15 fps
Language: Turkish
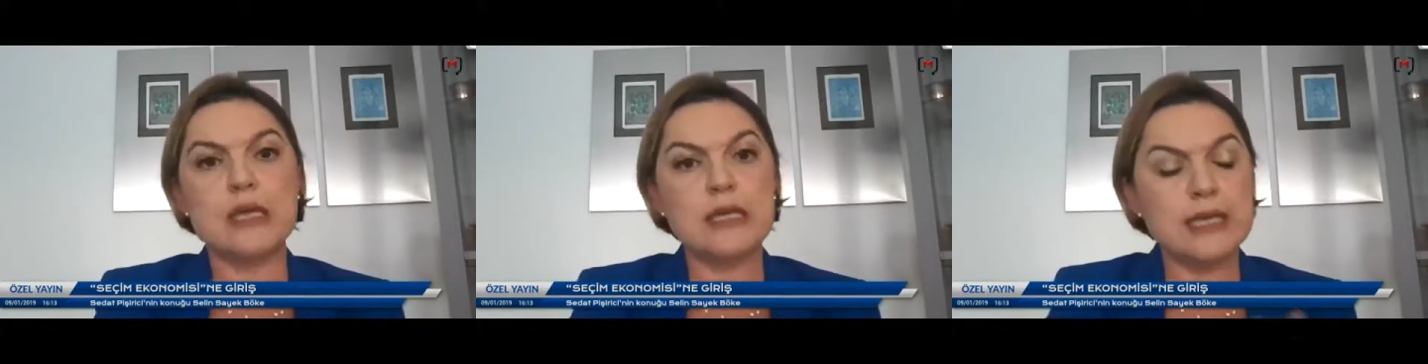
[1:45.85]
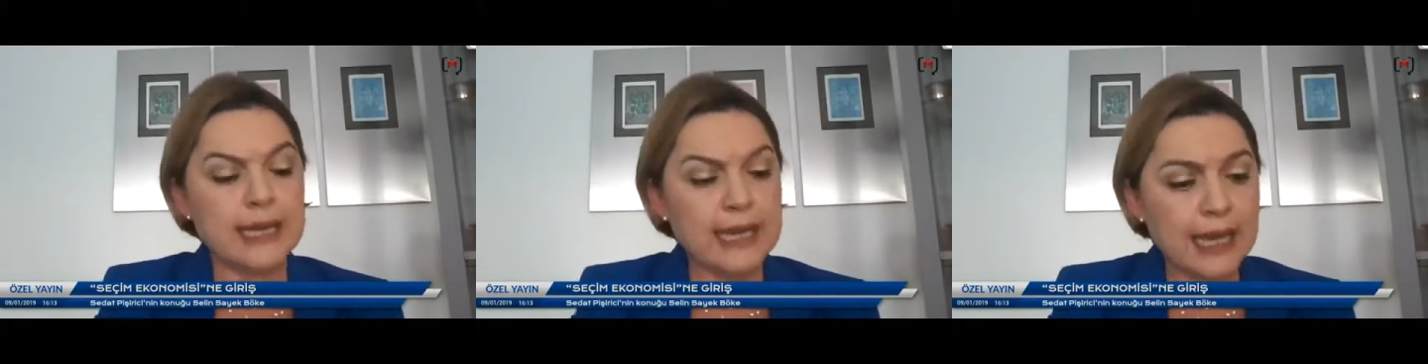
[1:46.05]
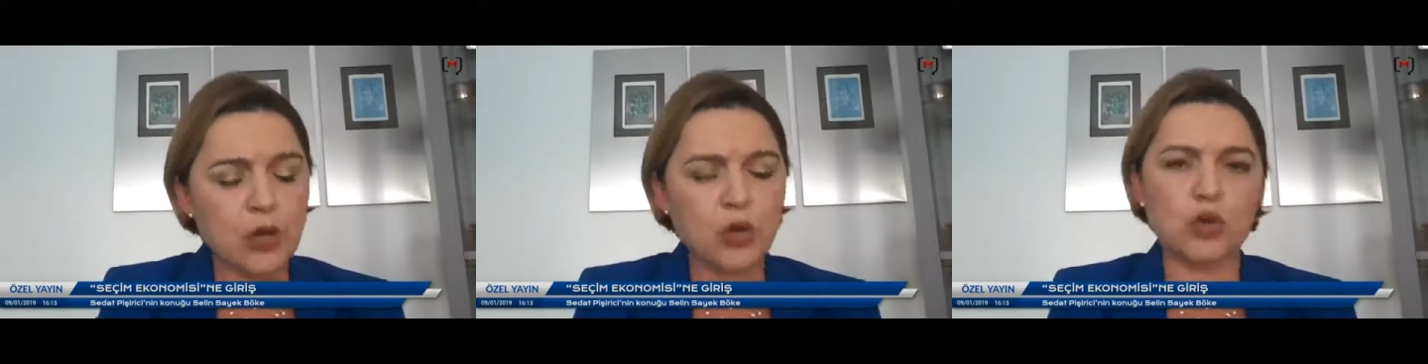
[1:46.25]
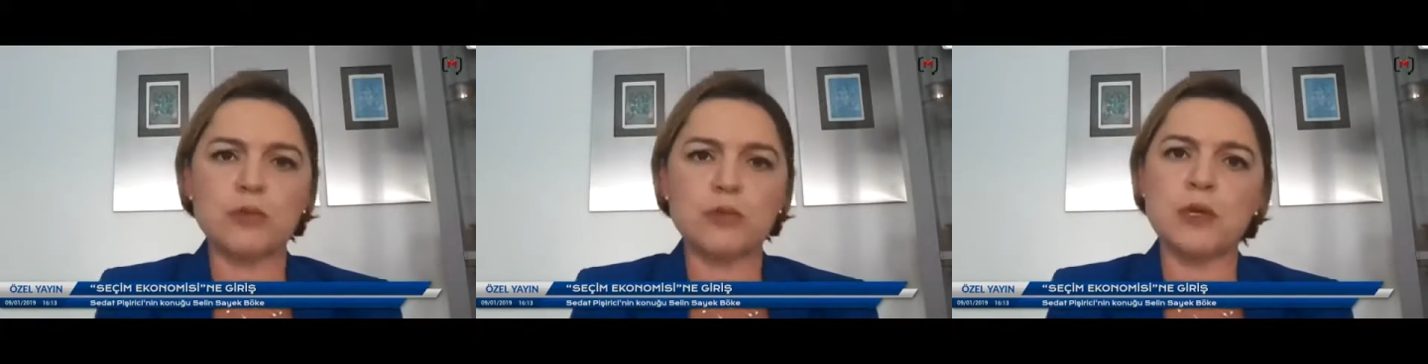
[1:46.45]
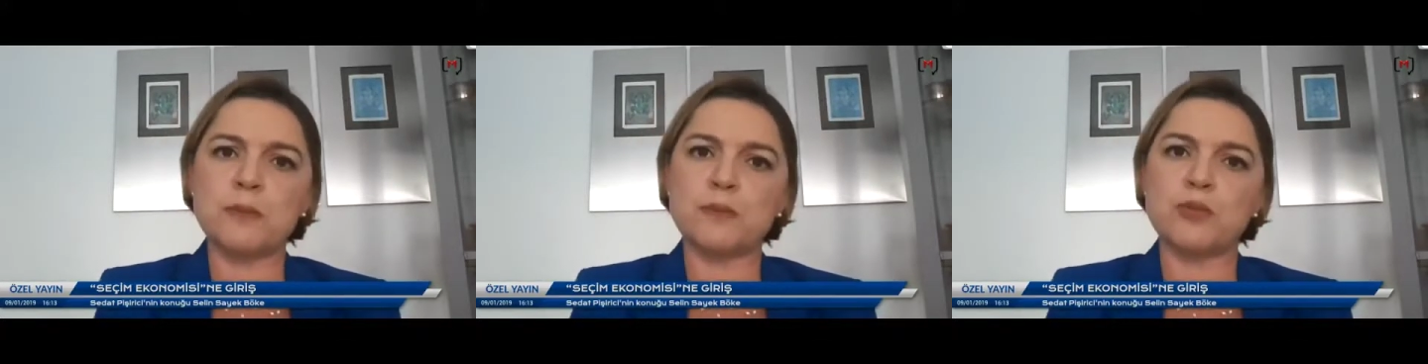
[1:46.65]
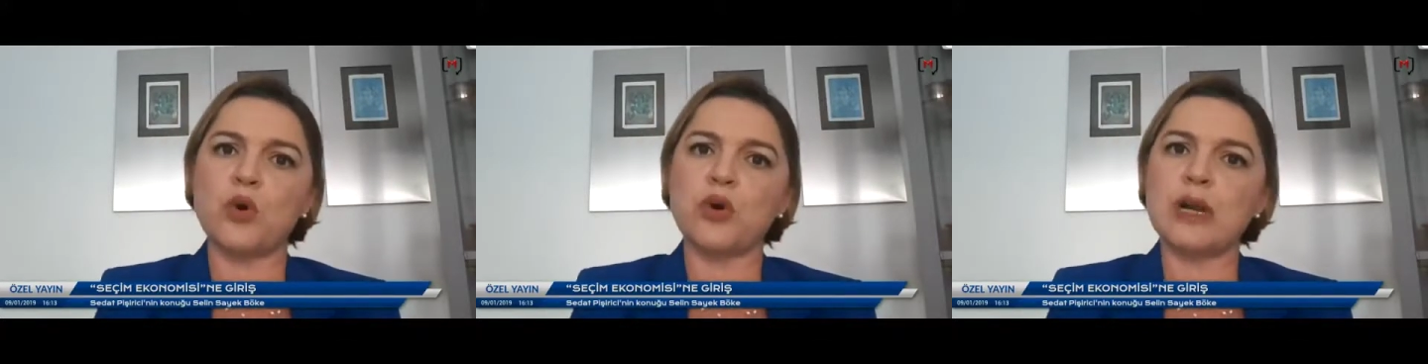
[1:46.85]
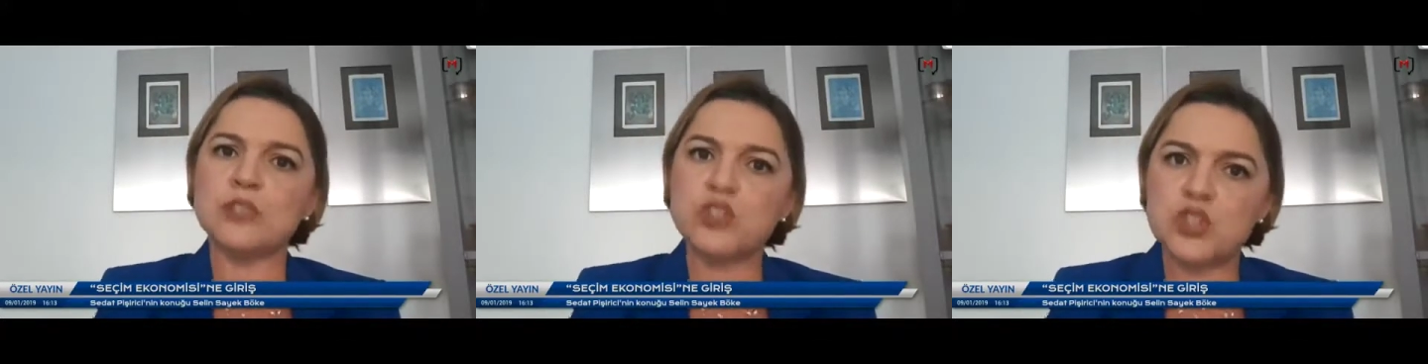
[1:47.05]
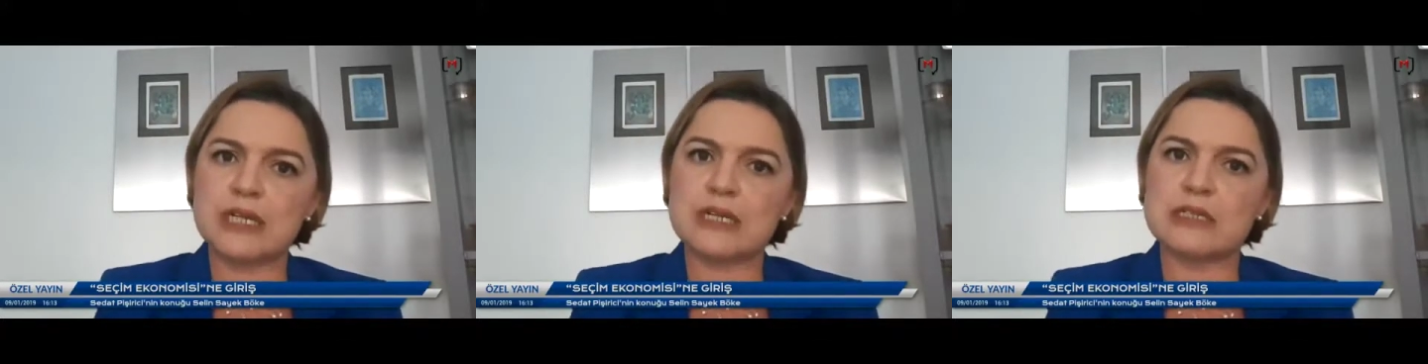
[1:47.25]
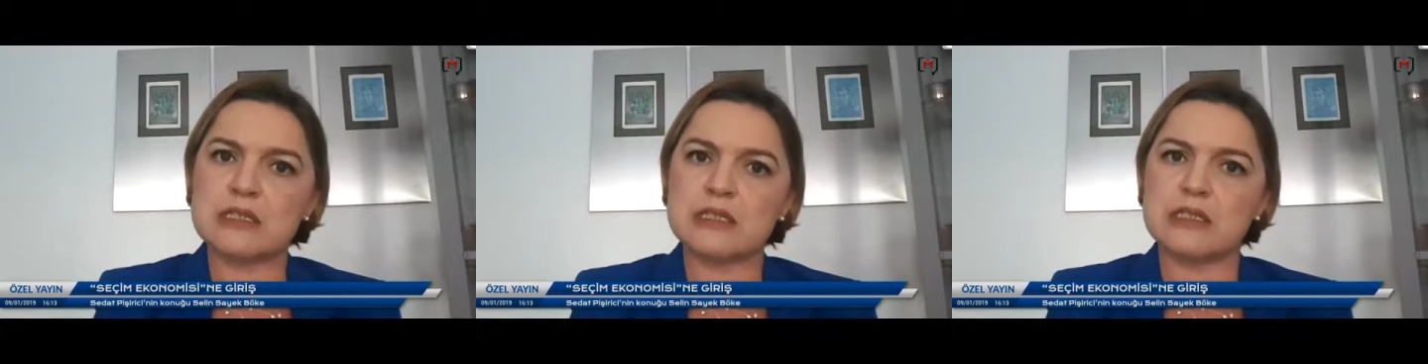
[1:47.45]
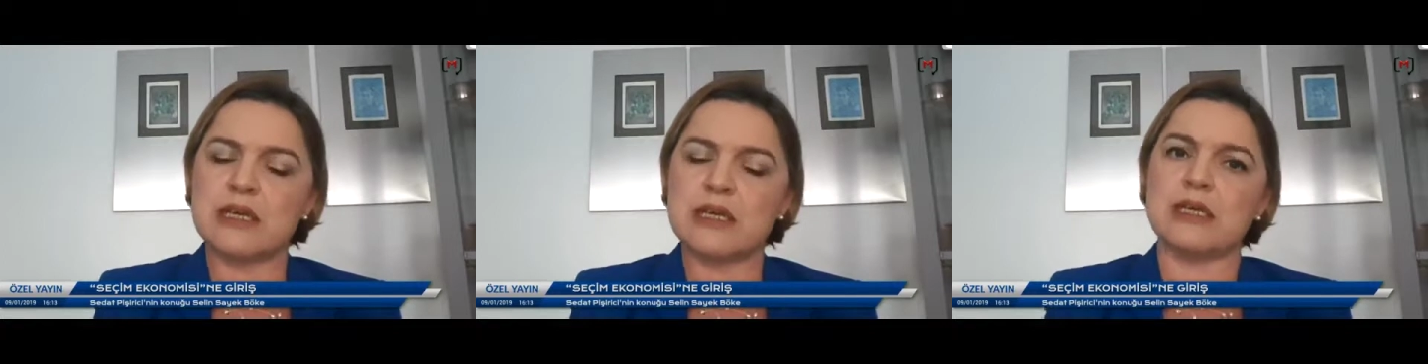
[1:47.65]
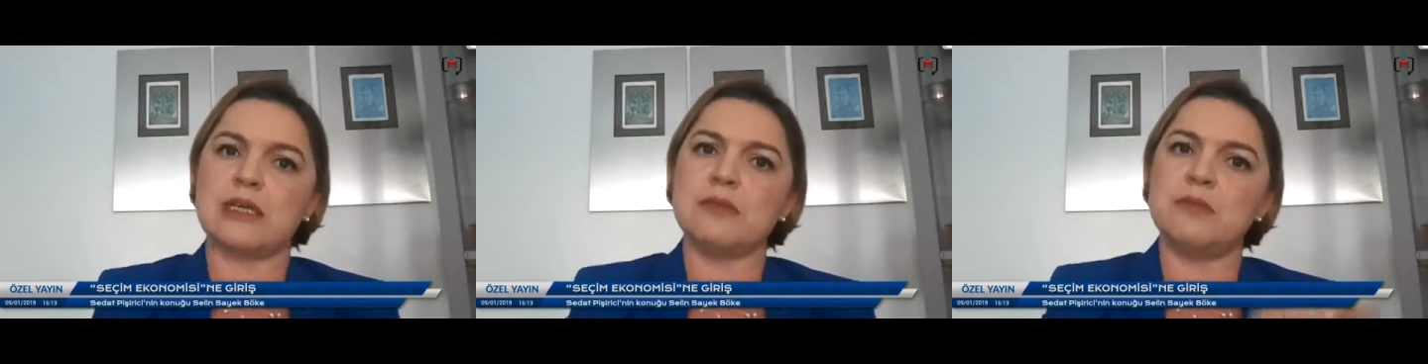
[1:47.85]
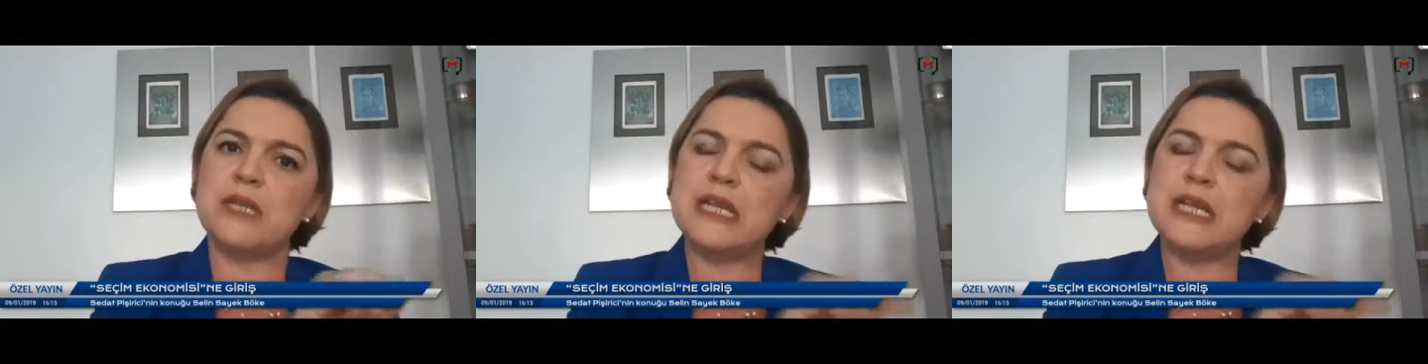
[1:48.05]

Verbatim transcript: Yeni ekonomik program içerisindeki